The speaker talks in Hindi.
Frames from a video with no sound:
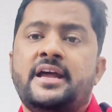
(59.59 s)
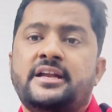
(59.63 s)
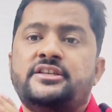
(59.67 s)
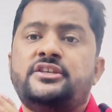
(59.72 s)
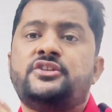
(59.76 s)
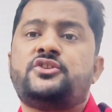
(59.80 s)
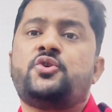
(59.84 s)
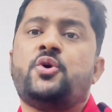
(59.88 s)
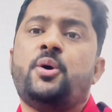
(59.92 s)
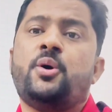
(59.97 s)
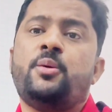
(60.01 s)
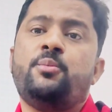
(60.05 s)

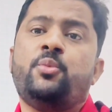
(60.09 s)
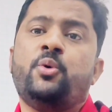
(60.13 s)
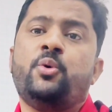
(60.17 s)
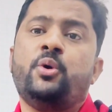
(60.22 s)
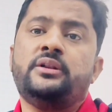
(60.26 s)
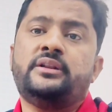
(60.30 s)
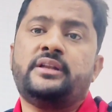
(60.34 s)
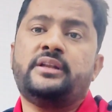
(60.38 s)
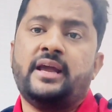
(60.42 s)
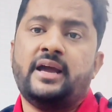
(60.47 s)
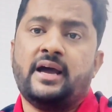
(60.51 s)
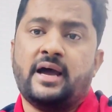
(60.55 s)
जिसको हम
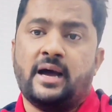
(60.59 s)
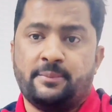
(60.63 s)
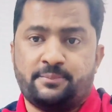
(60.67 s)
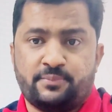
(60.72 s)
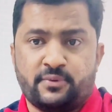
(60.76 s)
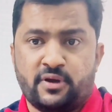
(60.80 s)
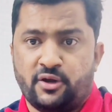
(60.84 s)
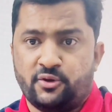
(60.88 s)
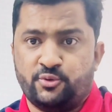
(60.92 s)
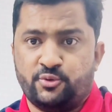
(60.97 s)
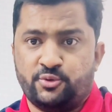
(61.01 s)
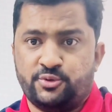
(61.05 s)
बोलते हैं
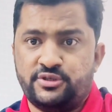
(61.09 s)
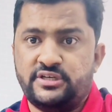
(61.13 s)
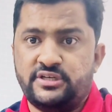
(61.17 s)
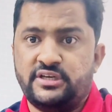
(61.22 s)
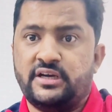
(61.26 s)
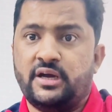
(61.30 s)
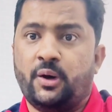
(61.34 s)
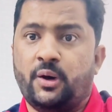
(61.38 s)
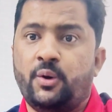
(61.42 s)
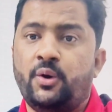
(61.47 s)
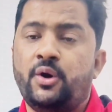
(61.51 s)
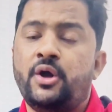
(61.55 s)
आपका गुंजी
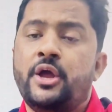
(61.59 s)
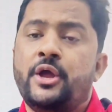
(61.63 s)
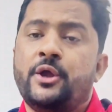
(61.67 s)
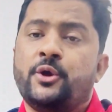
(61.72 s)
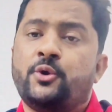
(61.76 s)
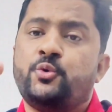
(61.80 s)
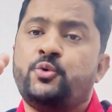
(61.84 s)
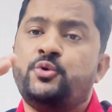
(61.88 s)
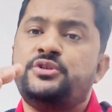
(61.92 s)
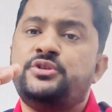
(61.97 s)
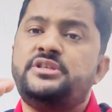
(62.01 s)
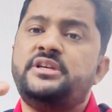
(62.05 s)

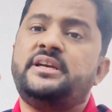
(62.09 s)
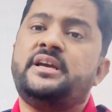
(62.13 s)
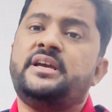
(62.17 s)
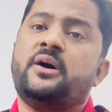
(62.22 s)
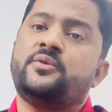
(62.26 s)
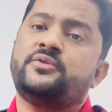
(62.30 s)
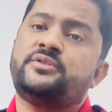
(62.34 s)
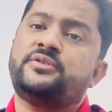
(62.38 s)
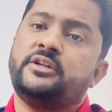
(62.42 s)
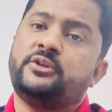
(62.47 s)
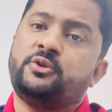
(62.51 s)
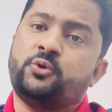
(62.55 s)
गांव गुंजी
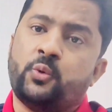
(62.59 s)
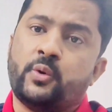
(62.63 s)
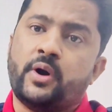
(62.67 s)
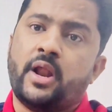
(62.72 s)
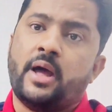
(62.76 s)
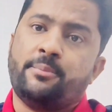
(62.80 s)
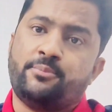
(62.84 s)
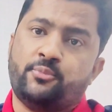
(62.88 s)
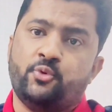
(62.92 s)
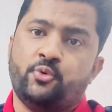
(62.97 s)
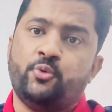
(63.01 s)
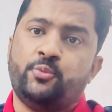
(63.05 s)
गांव से थोड़ा
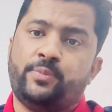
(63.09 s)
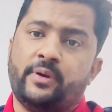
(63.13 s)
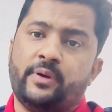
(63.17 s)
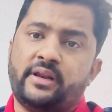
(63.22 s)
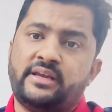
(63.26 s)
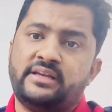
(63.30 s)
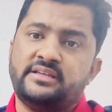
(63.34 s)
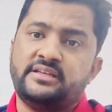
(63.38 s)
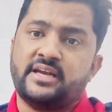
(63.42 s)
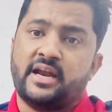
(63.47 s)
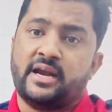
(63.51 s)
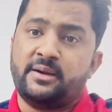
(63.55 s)
आप ऊपर
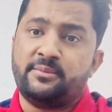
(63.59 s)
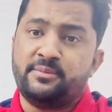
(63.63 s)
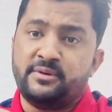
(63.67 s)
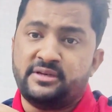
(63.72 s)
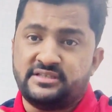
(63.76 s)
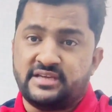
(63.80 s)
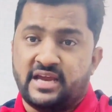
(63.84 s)
की साइड में